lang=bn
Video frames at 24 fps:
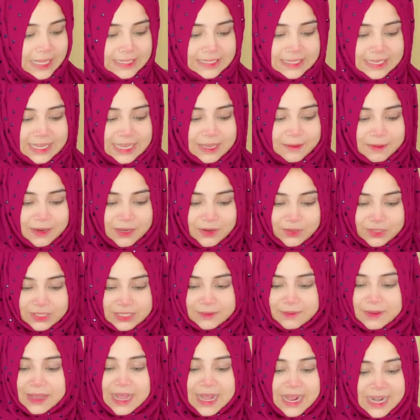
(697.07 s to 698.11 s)
আচ্ছা এবার
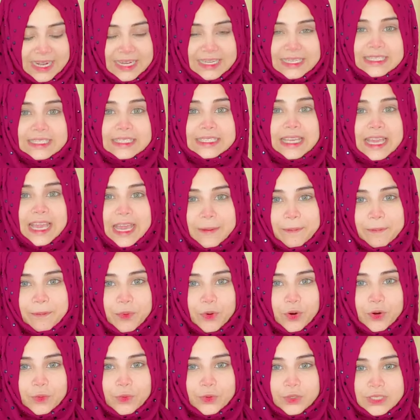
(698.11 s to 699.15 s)
হচ্ছে আমি আরেকটা কেপ
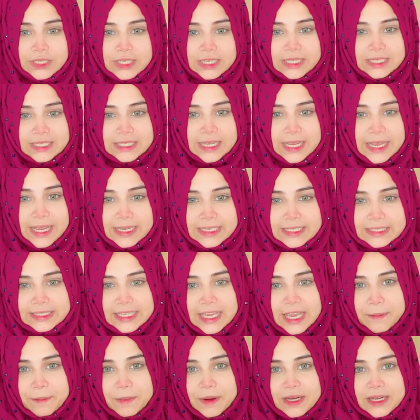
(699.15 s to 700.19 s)
পরবো ঠিক আছে একটা
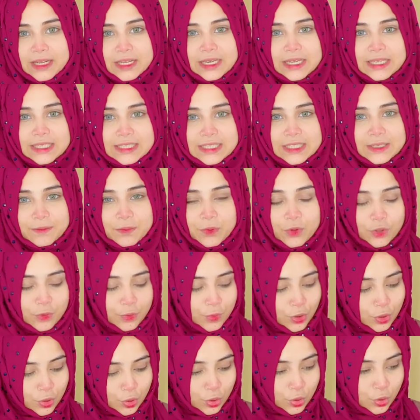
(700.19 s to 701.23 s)
কেপের কালেকশন
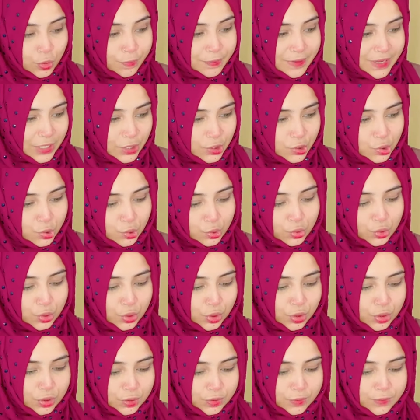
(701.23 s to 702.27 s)
পরবো খুবই
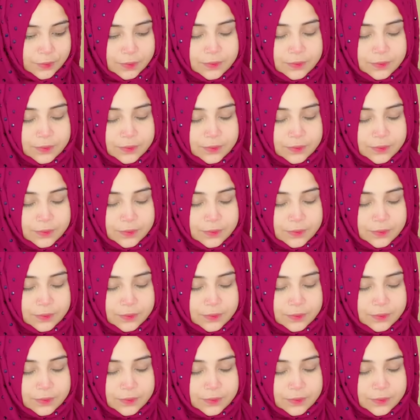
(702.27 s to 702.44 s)
সুন্দর